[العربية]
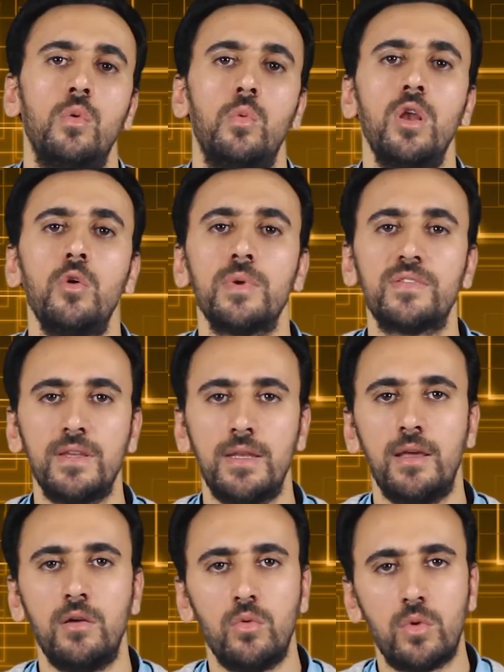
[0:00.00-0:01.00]
2% ولو
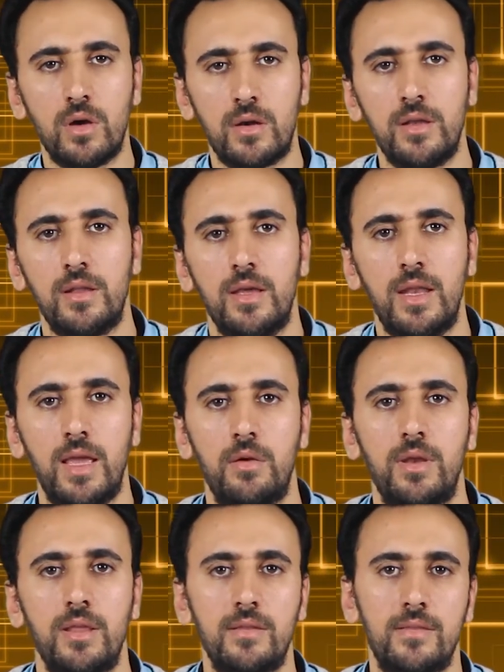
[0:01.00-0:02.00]
بصينا وقارنا
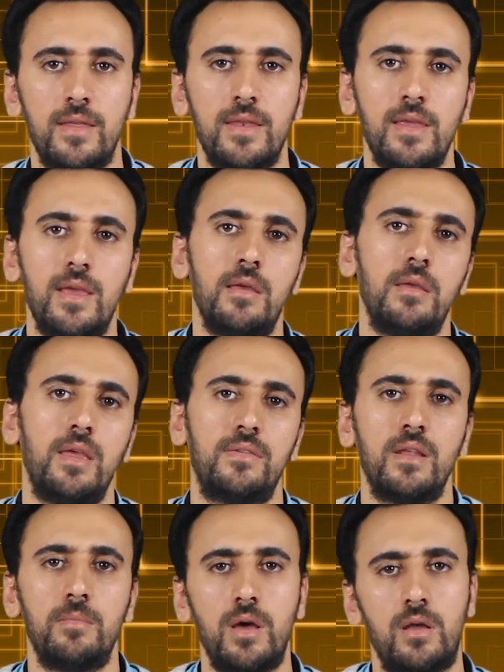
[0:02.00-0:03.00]
الحيوانات الثانيه يعني
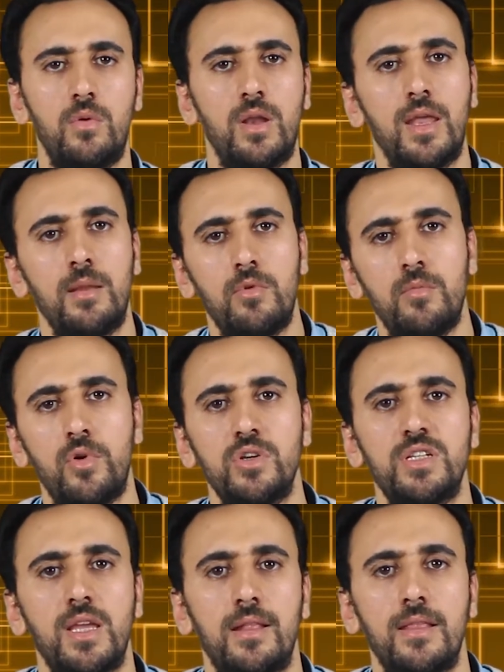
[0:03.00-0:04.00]
زي البقر والغنم
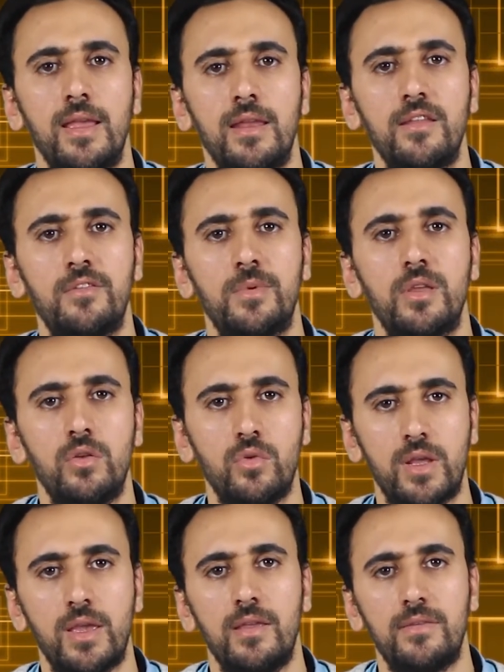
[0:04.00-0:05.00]
والمواشي هتلاقي نسبه
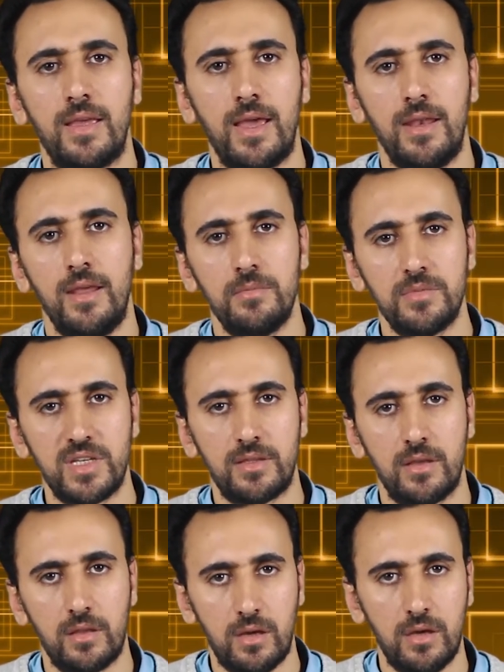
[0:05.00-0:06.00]
اليوريكاز اعلى
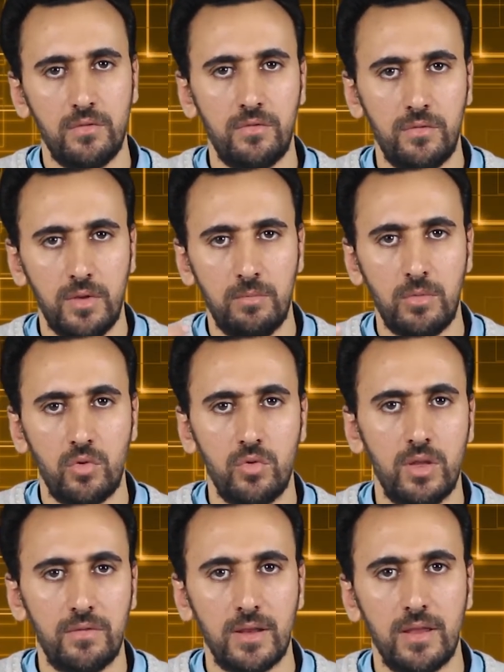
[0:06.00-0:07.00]
بست اضعاف
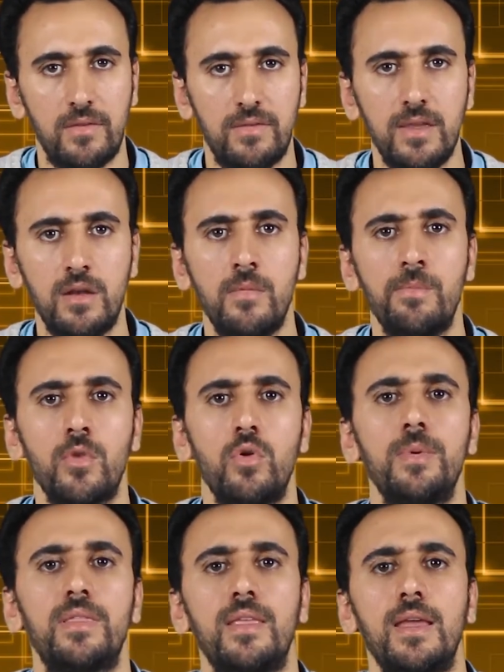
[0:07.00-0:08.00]
الموجوده في الخنزير
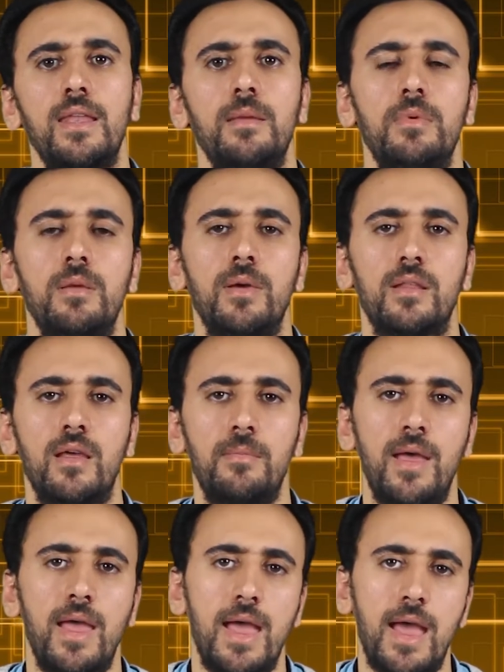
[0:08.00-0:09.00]
وبالتالي بيبقى
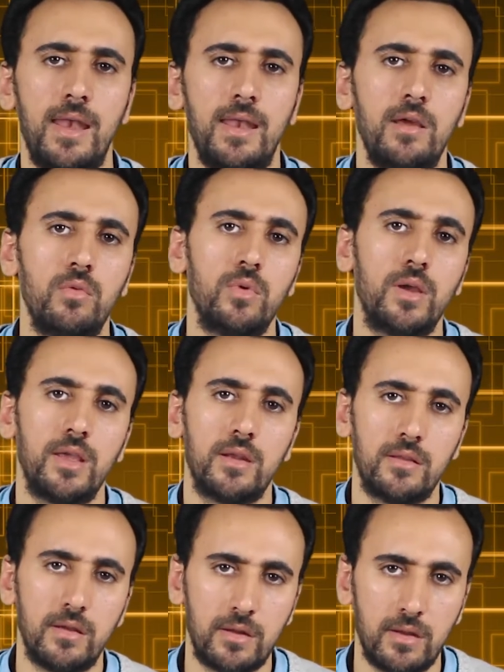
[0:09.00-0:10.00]
طعمها احلى وغير
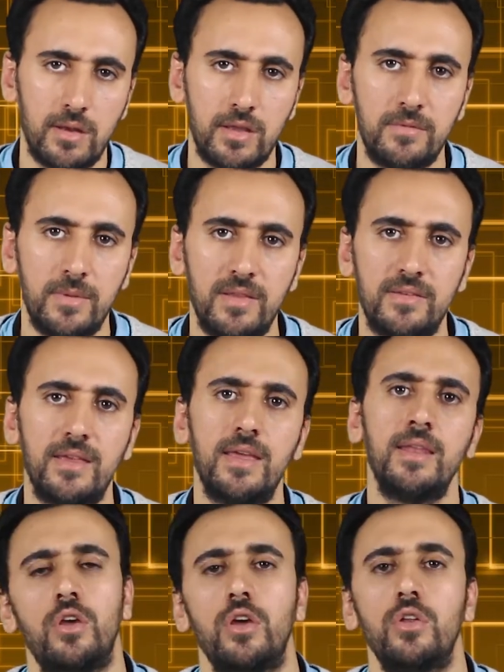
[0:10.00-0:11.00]
ضاره لجسم
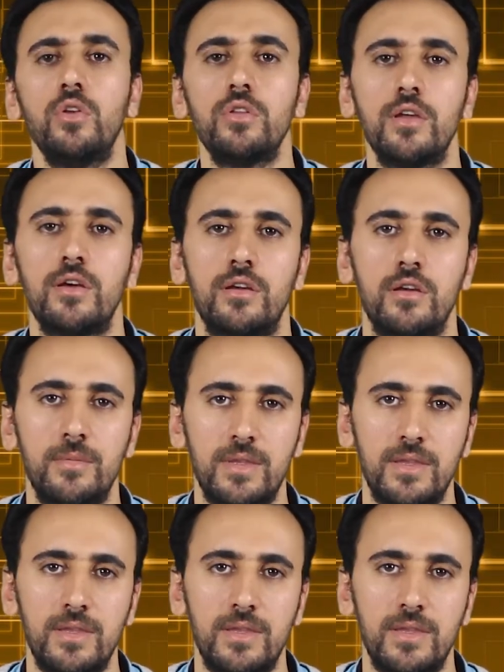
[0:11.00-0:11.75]
الانسان النقطه رقم